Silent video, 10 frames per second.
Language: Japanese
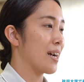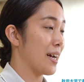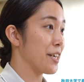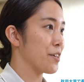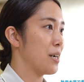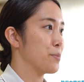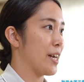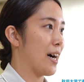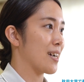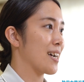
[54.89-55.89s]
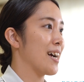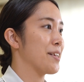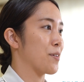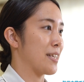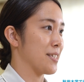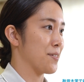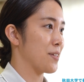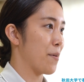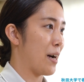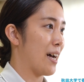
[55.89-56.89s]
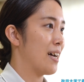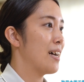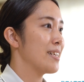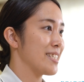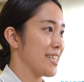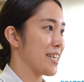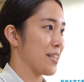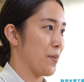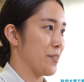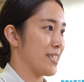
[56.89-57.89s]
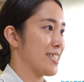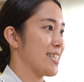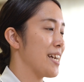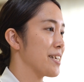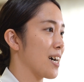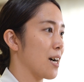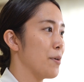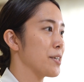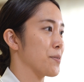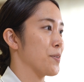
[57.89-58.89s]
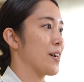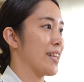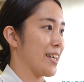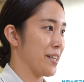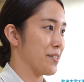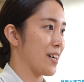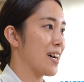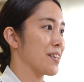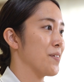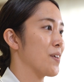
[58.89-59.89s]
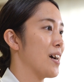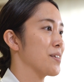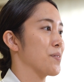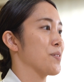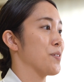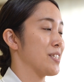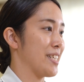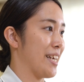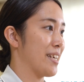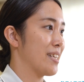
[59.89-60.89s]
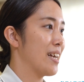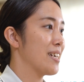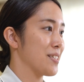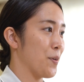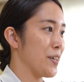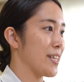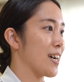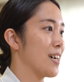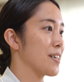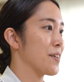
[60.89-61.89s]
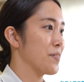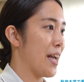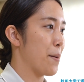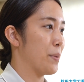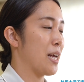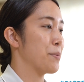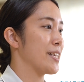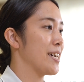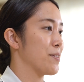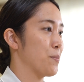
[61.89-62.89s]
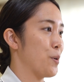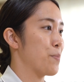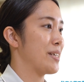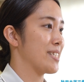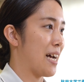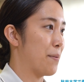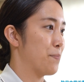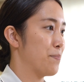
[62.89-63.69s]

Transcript: カリキュラムや課外の活動では地域と実際に関わることができる環境があることを知りそういった環境で学びたいと思いました。